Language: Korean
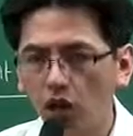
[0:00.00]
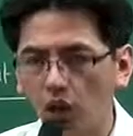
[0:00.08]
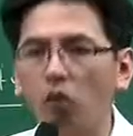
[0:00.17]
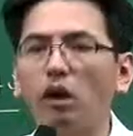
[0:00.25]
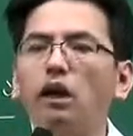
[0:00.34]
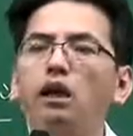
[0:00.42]

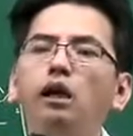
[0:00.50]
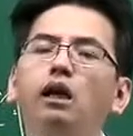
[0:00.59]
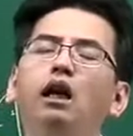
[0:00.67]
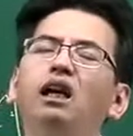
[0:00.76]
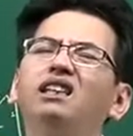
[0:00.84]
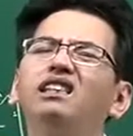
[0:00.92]
예외
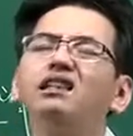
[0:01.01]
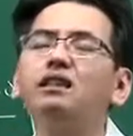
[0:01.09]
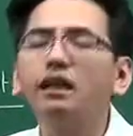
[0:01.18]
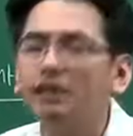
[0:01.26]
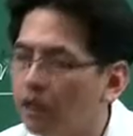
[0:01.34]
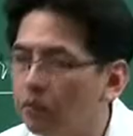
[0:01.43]

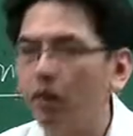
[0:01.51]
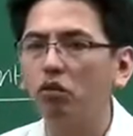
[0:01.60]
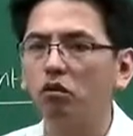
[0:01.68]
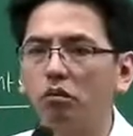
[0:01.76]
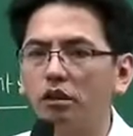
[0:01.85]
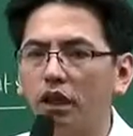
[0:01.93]
지자체
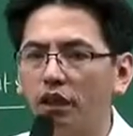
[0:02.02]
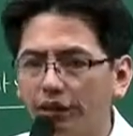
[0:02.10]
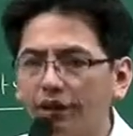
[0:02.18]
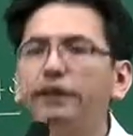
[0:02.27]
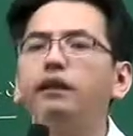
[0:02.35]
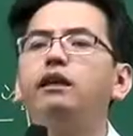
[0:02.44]

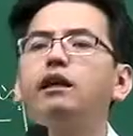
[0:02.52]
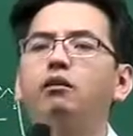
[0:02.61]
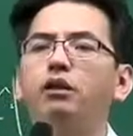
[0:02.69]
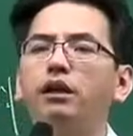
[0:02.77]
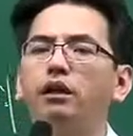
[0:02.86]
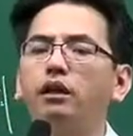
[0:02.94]
매수무자의
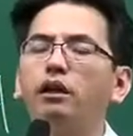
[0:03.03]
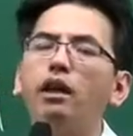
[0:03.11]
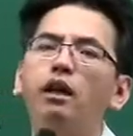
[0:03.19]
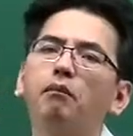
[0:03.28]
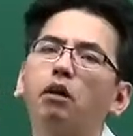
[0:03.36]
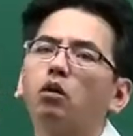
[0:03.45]
경우에는
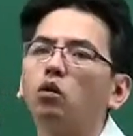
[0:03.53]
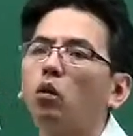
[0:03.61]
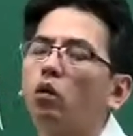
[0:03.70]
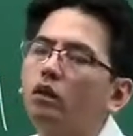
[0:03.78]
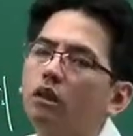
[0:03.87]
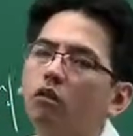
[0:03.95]
바로
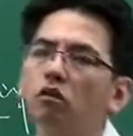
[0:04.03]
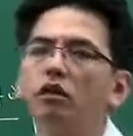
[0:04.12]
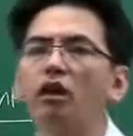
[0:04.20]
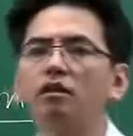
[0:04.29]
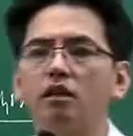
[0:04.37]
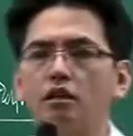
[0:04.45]

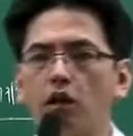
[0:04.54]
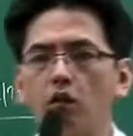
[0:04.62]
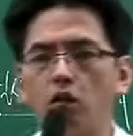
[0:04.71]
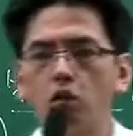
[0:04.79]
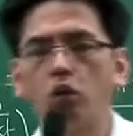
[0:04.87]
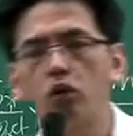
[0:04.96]
도시공개시설
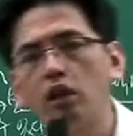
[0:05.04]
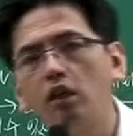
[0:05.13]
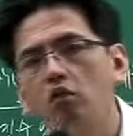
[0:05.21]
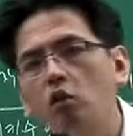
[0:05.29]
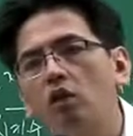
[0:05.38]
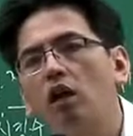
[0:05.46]
채권 토지
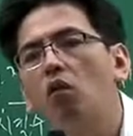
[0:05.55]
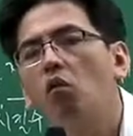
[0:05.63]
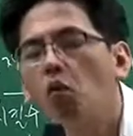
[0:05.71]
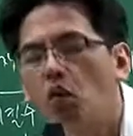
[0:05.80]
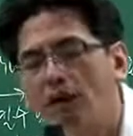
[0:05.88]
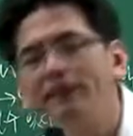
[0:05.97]
소유자가
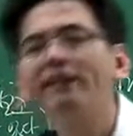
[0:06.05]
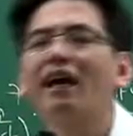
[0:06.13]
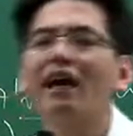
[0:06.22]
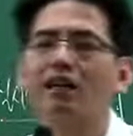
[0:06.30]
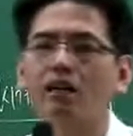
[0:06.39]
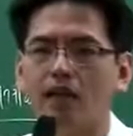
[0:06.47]

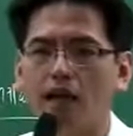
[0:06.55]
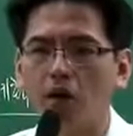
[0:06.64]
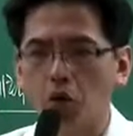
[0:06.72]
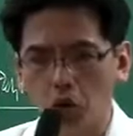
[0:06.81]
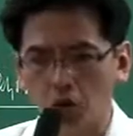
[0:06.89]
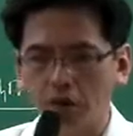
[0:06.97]
원하거나
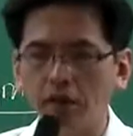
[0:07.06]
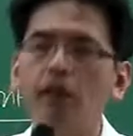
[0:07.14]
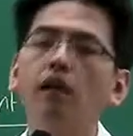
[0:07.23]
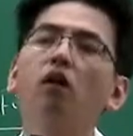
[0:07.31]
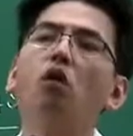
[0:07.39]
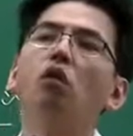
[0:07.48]
혹은
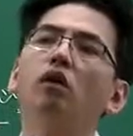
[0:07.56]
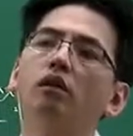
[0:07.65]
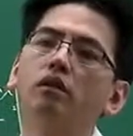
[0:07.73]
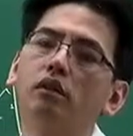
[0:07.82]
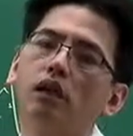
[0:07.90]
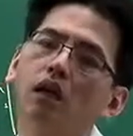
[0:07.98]

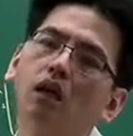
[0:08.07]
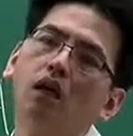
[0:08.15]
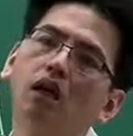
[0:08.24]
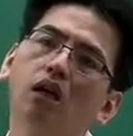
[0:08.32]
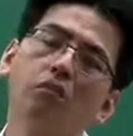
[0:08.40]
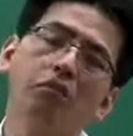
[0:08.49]
혹은
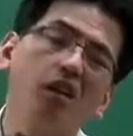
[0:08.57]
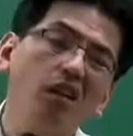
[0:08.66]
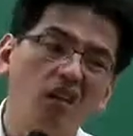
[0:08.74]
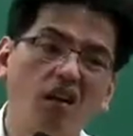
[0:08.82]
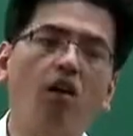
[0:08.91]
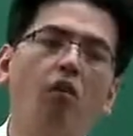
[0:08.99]
어,
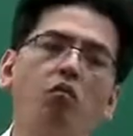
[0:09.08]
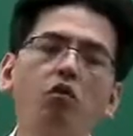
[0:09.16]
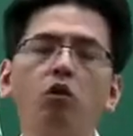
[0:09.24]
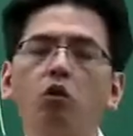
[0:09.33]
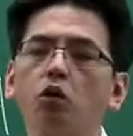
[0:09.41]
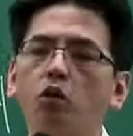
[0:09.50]

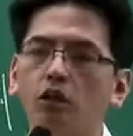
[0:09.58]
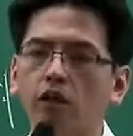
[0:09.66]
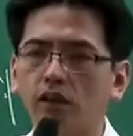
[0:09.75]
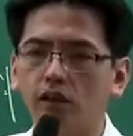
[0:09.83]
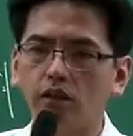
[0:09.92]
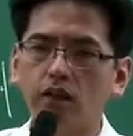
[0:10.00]
비업무용
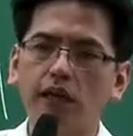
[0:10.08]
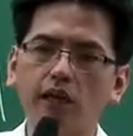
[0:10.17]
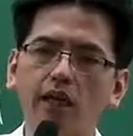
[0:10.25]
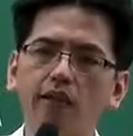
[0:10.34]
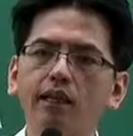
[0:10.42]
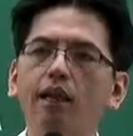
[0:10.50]
토지로서 그
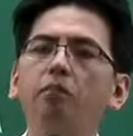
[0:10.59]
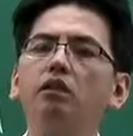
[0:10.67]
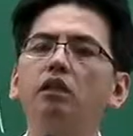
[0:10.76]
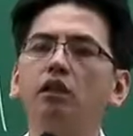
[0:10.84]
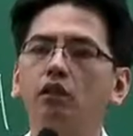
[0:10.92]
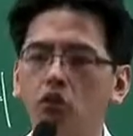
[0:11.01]
가액이
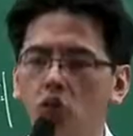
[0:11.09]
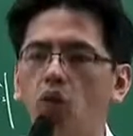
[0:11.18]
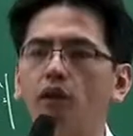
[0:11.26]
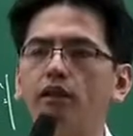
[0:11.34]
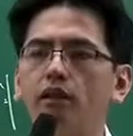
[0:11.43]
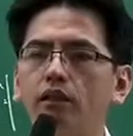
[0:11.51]
3천을
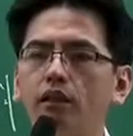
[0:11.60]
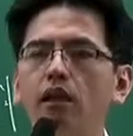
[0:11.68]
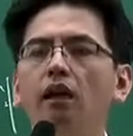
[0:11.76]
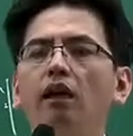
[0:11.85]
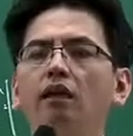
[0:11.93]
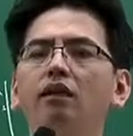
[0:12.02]
초과했을 때
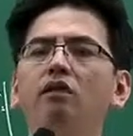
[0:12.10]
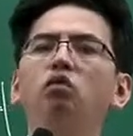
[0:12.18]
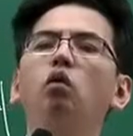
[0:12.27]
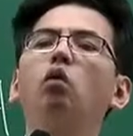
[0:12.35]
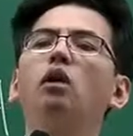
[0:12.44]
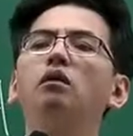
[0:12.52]
그
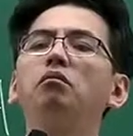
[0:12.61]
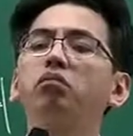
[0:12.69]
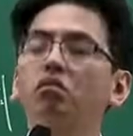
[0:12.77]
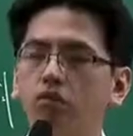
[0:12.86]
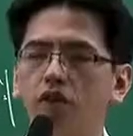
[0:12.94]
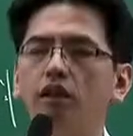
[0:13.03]
초과는 하
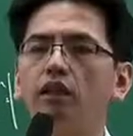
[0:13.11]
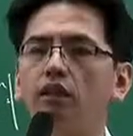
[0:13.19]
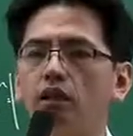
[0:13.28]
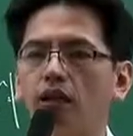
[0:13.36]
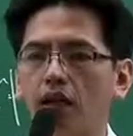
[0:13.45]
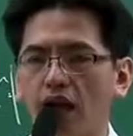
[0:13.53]
부분에
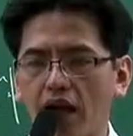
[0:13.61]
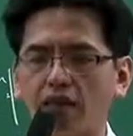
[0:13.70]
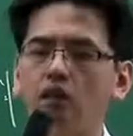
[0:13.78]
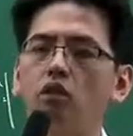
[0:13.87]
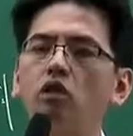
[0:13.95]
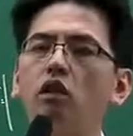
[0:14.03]
대해서는
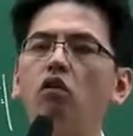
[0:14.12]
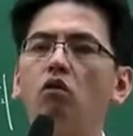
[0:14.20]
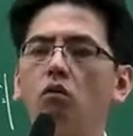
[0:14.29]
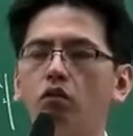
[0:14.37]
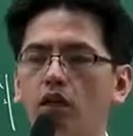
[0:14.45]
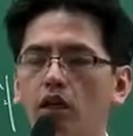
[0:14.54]
강제로
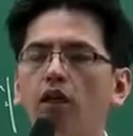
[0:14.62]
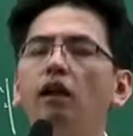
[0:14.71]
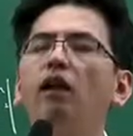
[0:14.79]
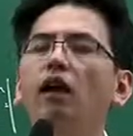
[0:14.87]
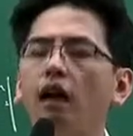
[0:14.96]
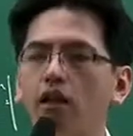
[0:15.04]
채권 보상을
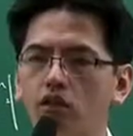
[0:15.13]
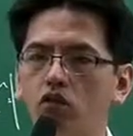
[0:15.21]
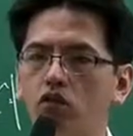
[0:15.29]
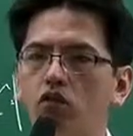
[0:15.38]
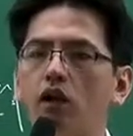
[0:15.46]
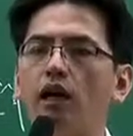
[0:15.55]
할
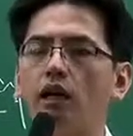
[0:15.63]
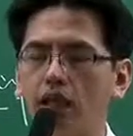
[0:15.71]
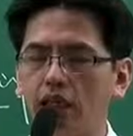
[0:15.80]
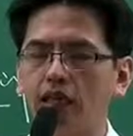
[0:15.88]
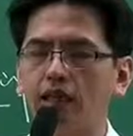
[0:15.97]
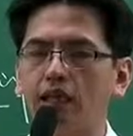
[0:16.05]
수가
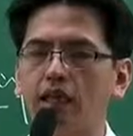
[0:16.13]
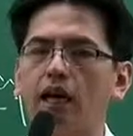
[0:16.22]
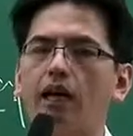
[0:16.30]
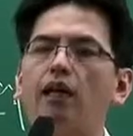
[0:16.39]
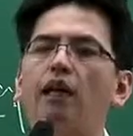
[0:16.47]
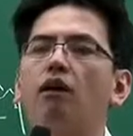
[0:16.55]

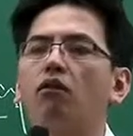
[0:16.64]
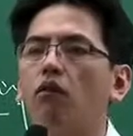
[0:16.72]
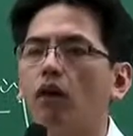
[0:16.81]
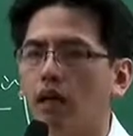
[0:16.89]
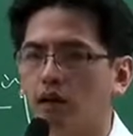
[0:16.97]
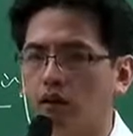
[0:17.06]
있다라고
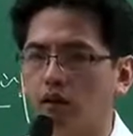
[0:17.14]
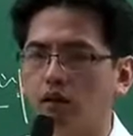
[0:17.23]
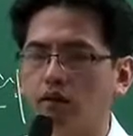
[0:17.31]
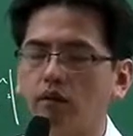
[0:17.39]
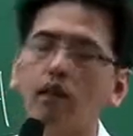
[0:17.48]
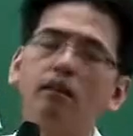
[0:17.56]
하는 것
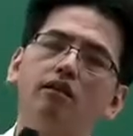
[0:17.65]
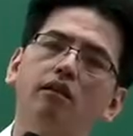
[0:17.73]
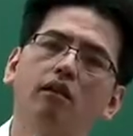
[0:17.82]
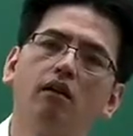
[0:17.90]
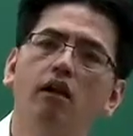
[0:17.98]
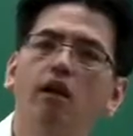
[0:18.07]

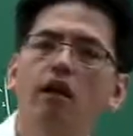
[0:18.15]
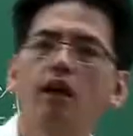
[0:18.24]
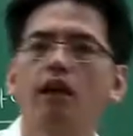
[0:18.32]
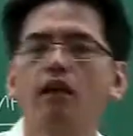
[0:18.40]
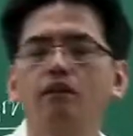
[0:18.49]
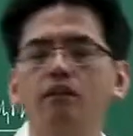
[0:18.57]
따라서
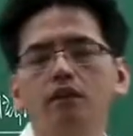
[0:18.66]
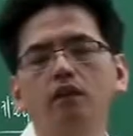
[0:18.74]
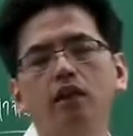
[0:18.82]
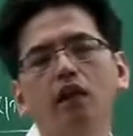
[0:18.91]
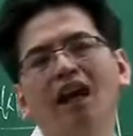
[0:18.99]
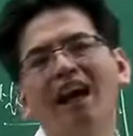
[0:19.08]

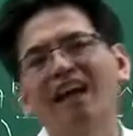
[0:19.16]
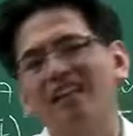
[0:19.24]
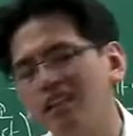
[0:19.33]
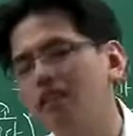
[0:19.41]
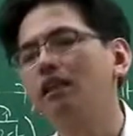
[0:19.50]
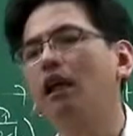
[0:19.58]
행정성이
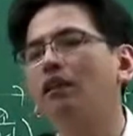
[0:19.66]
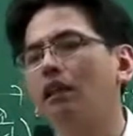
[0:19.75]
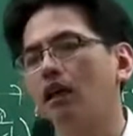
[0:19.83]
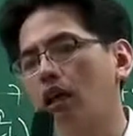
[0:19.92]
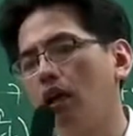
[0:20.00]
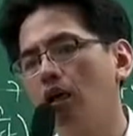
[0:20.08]
아닌
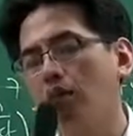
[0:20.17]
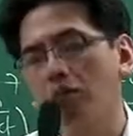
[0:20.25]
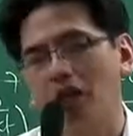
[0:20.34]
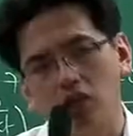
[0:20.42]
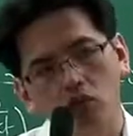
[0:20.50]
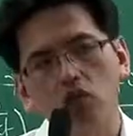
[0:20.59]
시행자가
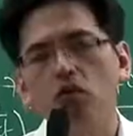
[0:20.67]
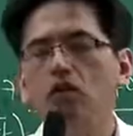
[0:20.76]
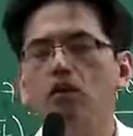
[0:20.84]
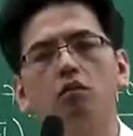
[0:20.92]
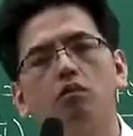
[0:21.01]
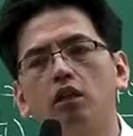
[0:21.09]
매수
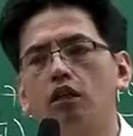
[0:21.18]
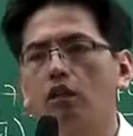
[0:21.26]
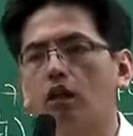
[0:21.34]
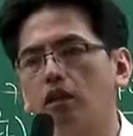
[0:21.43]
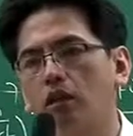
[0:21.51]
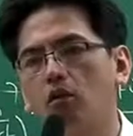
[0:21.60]
의무자가
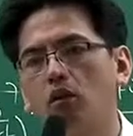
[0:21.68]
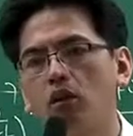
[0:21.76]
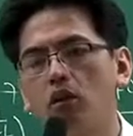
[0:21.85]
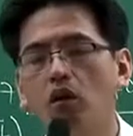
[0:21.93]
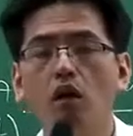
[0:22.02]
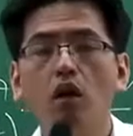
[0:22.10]
되는
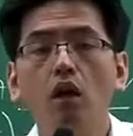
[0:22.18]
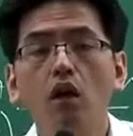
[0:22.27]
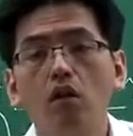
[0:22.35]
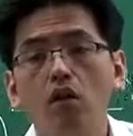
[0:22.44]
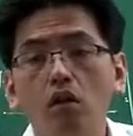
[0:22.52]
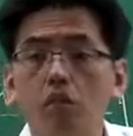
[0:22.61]
경우는요
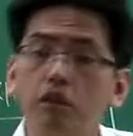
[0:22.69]
어,